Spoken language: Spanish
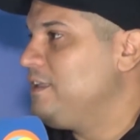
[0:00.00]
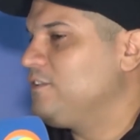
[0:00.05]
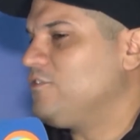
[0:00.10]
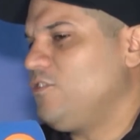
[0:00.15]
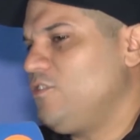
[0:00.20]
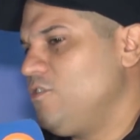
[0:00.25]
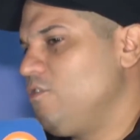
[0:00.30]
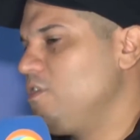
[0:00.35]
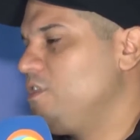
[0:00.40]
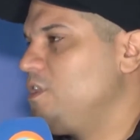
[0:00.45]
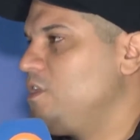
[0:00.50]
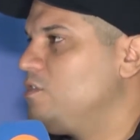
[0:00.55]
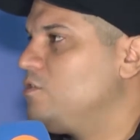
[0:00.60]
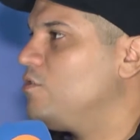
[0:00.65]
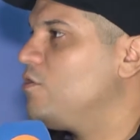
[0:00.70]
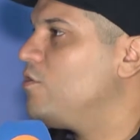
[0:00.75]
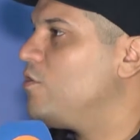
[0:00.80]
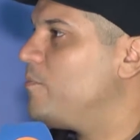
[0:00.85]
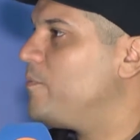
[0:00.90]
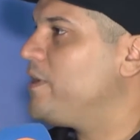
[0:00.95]
Son los
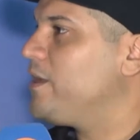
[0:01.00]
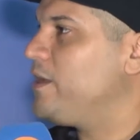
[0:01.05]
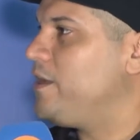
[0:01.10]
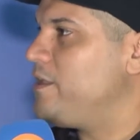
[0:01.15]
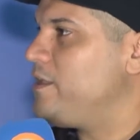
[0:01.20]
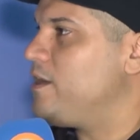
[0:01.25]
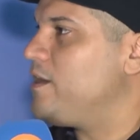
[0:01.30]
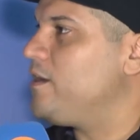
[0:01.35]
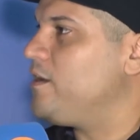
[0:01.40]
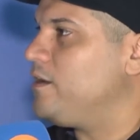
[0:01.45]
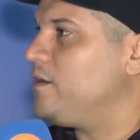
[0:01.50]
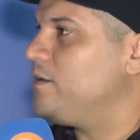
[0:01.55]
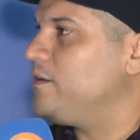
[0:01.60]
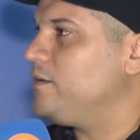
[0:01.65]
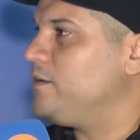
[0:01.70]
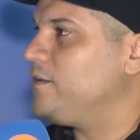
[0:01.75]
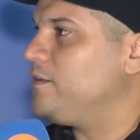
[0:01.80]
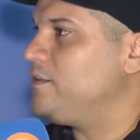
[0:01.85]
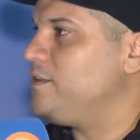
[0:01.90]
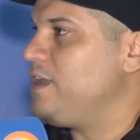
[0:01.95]
distintos nombres que ya,
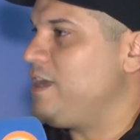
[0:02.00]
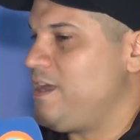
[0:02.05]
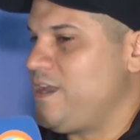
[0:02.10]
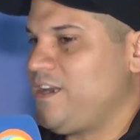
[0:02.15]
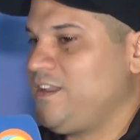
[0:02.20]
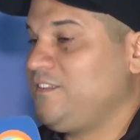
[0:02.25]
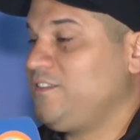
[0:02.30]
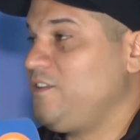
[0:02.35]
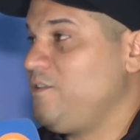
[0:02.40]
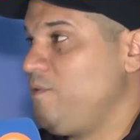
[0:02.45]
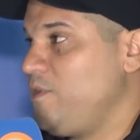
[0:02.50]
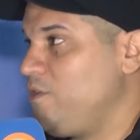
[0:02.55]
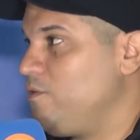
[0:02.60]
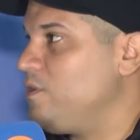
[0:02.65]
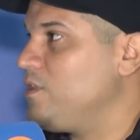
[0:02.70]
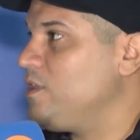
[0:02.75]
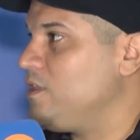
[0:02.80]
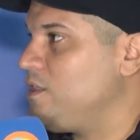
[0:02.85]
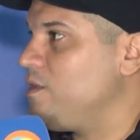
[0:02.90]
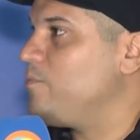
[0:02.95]
ya ha recibido
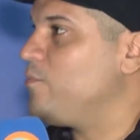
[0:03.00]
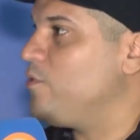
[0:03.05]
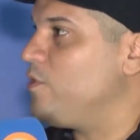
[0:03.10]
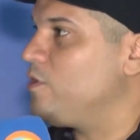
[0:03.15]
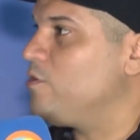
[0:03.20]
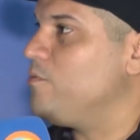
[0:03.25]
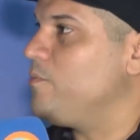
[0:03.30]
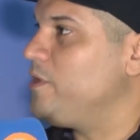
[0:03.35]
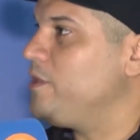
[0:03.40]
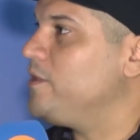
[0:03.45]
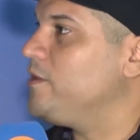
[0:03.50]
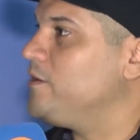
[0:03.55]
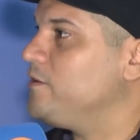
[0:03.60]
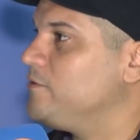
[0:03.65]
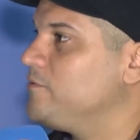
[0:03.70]
este tipo de comida.